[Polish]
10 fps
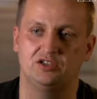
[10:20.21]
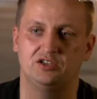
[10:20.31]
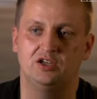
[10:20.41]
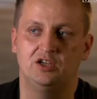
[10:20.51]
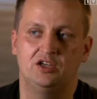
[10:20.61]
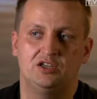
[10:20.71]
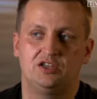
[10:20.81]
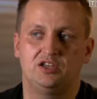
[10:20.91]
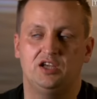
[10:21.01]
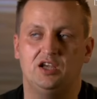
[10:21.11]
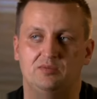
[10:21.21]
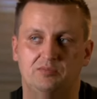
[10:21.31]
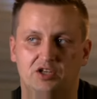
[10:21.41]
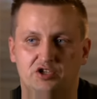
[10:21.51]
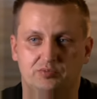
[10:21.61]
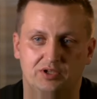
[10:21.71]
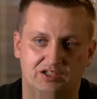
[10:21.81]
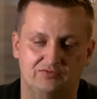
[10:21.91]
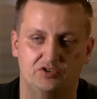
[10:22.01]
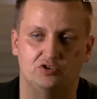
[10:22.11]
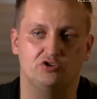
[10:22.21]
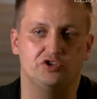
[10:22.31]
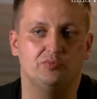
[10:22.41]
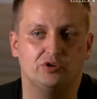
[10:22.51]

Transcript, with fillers: E, nie mieliśmy na swoim koncie